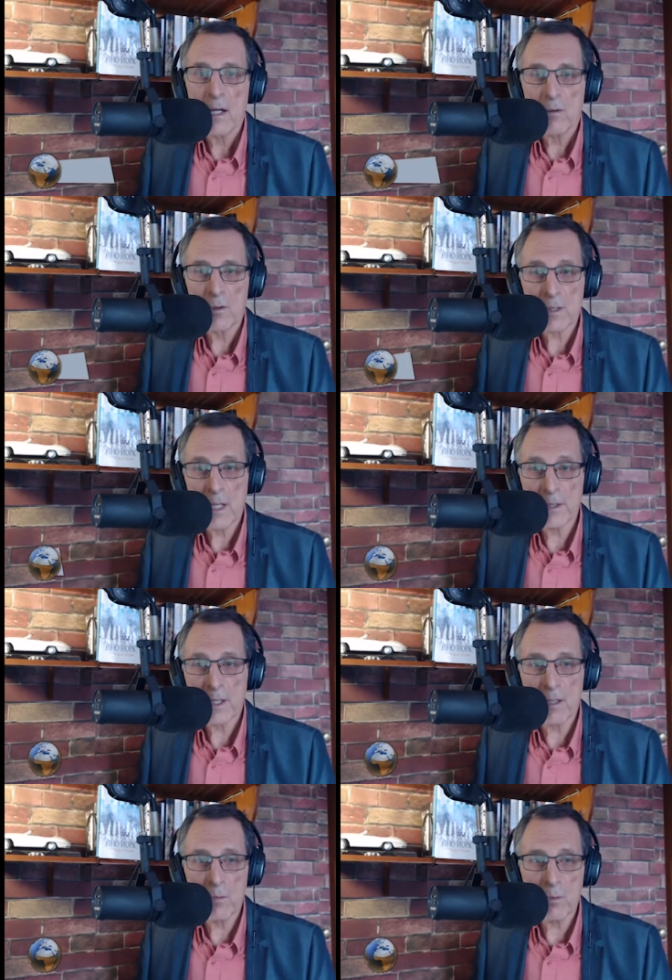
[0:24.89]
Вы узнаете,
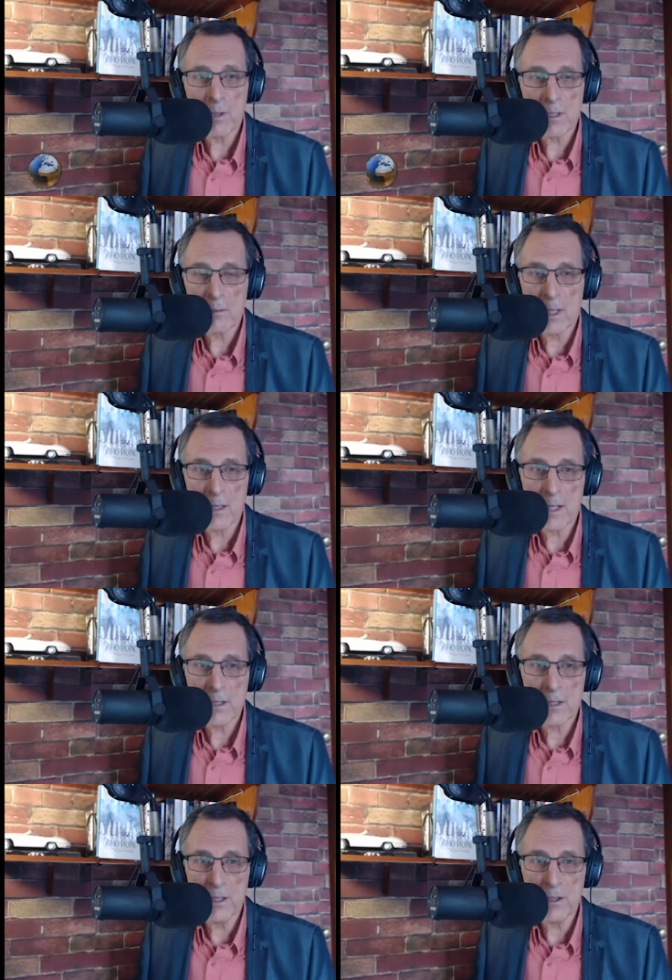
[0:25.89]
каким образом
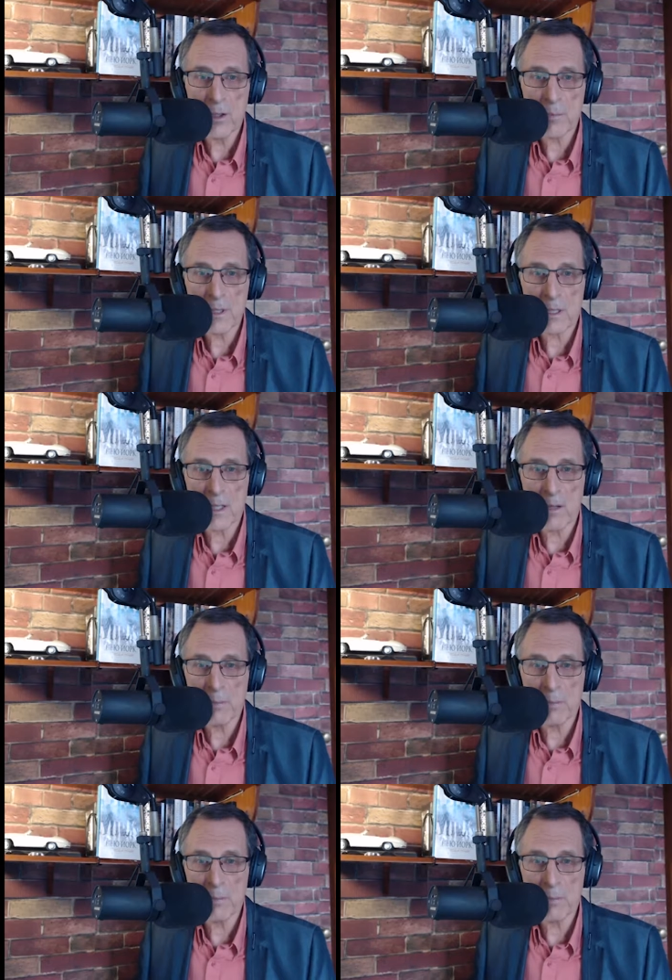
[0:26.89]
голландский Нью-Амстердам